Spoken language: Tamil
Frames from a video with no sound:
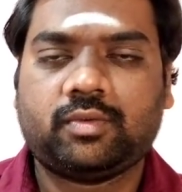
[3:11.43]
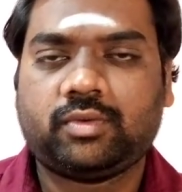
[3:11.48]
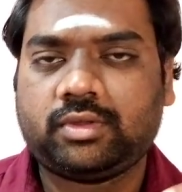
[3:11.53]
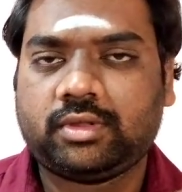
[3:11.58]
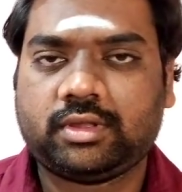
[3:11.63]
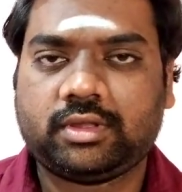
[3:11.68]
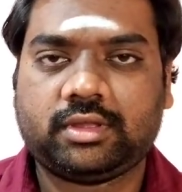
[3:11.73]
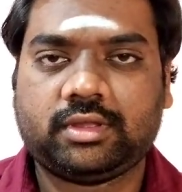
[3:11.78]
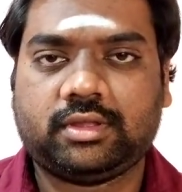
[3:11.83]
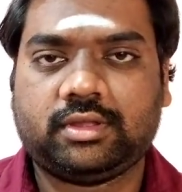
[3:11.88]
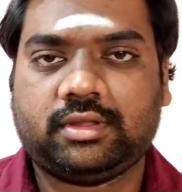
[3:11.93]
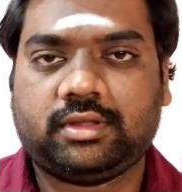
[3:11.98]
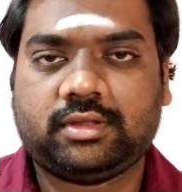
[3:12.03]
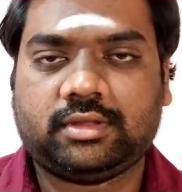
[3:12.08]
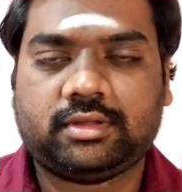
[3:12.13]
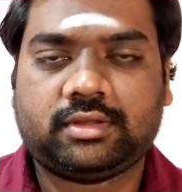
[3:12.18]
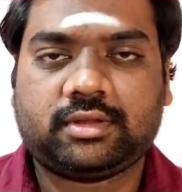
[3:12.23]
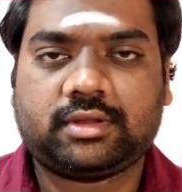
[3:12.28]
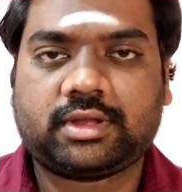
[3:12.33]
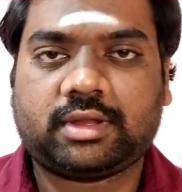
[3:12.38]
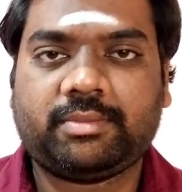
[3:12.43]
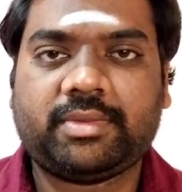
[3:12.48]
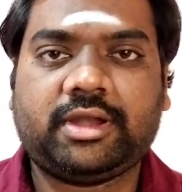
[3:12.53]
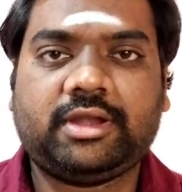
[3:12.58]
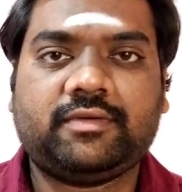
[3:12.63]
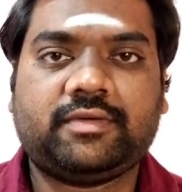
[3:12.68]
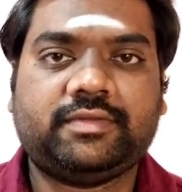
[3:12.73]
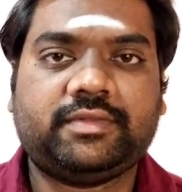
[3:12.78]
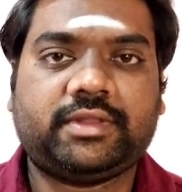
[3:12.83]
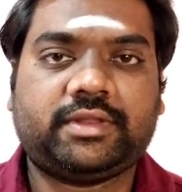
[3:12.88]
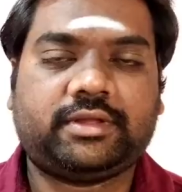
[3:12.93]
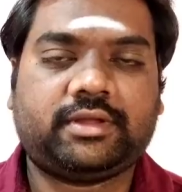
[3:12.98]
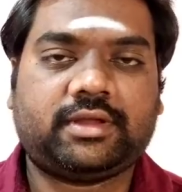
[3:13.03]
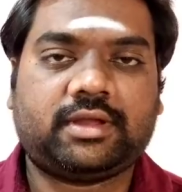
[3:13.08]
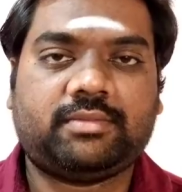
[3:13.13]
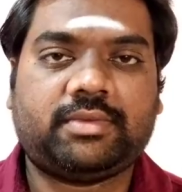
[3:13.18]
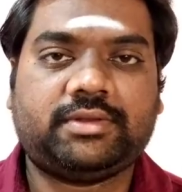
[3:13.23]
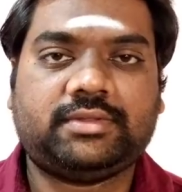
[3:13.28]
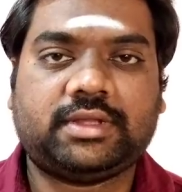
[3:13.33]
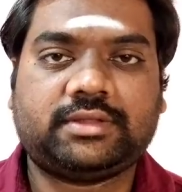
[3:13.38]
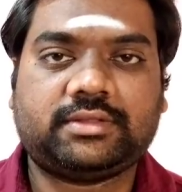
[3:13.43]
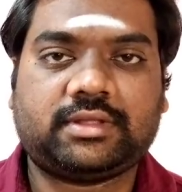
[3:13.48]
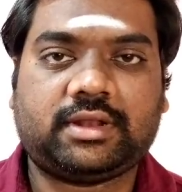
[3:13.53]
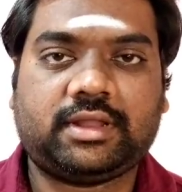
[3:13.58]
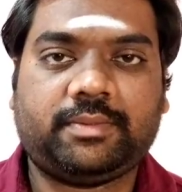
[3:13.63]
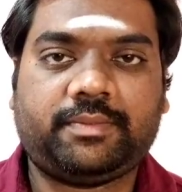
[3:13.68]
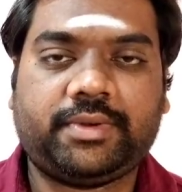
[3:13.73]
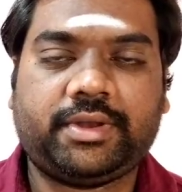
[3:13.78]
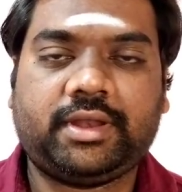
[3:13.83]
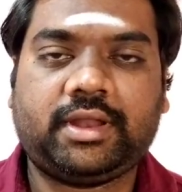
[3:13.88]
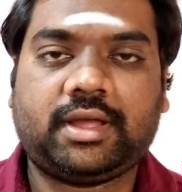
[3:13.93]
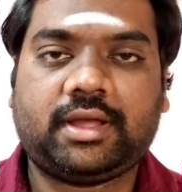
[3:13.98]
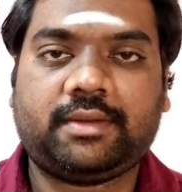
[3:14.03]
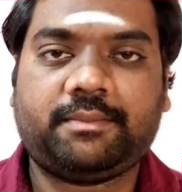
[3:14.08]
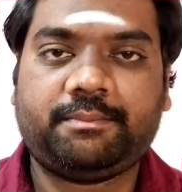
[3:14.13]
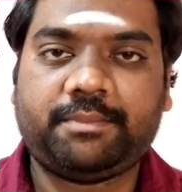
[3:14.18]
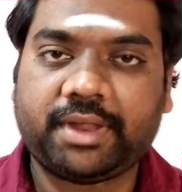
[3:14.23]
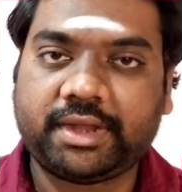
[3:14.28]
ஒரு கமெண்ட் வந்திருக்கு கமெண்ட் செக்ஷனில் எப்படின்னா